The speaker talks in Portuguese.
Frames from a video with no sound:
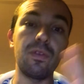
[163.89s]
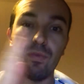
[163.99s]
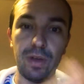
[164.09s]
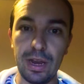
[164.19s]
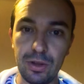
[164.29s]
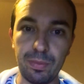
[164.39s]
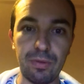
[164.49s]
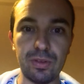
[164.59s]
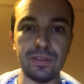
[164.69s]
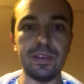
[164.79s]
Falando para
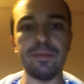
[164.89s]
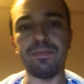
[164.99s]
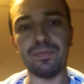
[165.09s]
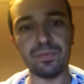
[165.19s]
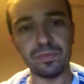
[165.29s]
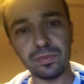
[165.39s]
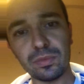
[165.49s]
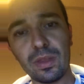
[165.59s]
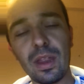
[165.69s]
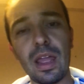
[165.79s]
você
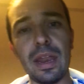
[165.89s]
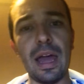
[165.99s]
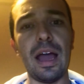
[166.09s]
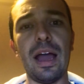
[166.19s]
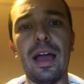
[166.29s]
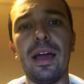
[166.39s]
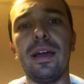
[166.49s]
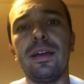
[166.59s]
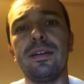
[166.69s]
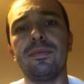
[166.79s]

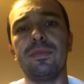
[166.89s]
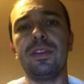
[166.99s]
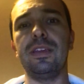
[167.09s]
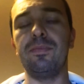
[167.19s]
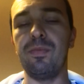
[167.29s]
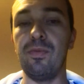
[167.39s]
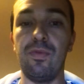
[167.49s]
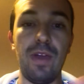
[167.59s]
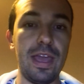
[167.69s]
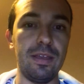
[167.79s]
na que
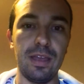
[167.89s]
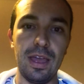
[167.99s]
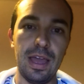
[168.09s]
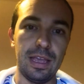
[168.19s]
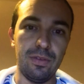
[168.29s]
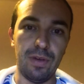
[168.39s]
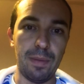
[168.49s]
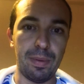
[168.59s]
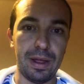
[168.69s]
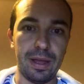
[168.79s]
vem que
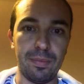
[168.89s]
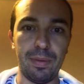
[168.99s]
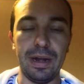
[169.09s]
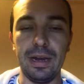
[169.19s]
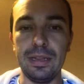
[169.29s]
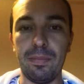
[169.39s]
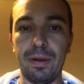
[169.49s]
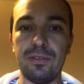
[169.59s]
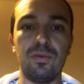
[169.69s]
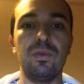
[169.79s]
vai para a Irlanda
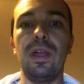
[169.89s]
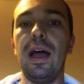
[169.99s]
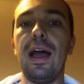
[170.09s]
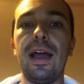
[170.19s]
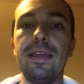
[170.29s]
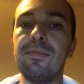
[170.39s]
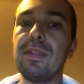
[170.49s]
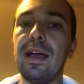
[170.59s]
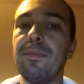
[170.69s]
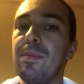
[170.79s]
para estudar e
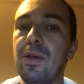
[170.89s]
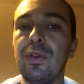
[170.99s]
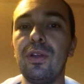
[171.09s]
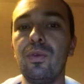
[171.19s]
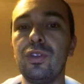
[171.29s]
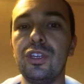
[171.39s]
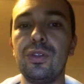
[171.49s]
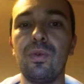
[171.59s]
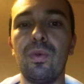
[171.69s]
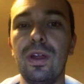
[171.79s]
tá meio que
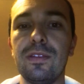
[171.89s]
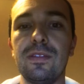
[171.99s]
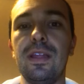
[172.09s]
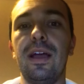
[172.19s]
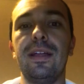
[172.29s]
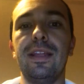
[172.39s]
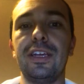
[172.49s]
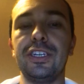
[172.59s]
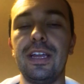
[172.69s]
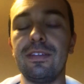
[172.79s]
iludido com o lance da, da
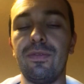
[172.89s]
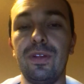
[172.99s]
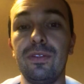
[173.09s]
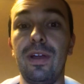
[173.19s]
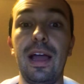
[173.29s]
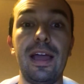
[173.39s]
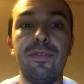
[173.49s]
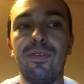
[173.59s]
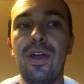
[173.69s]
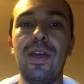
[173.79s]
agência falando
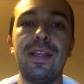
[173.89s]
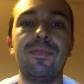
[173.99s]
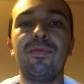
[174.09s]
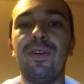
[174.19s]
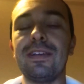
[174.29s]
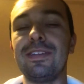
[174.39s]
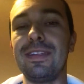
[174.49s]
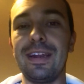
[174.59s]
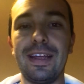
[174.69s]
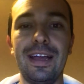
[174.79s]
ah faça
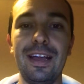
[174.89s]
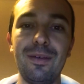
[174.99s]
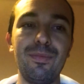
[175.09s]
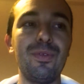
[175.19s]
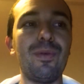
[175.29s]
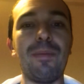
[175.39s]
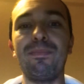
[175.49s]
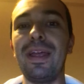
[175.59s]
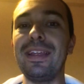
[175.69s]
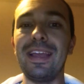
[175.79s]
intercâmbio
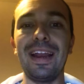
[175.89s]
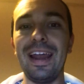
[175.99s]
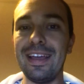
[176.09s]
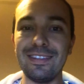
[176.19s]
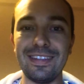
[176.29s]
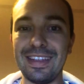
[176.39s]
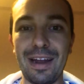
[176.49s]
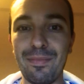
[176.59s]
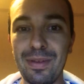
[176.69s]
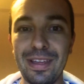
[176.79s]
aprenda inglês e
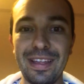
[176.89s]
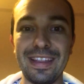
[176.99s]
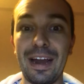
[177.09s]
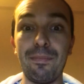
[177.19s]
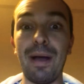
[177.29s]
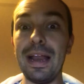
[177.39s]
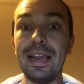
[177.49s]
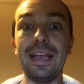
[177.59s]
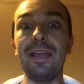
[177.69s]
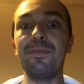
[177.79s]
tra trabalhe
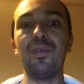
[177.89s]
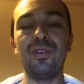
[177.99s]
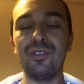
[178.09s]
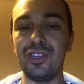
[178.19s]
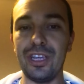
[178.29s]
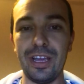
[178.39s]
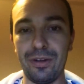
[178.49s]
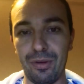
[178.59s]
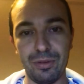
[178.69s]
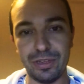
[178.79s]
e ganhe muito
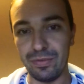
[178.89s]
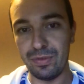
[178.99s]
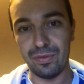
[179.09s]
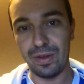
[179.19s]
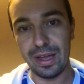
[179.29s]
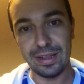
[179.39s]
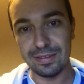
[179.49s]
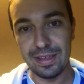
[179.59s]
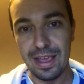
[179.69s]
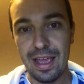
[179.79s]
dinheiro como eu já vi
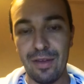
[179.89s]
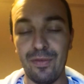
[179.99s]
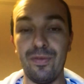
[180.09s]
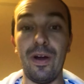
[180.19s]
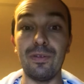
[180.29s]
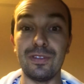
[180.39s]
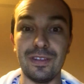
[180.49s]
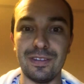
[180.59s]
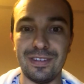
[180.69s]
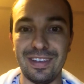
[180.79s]
várias falsas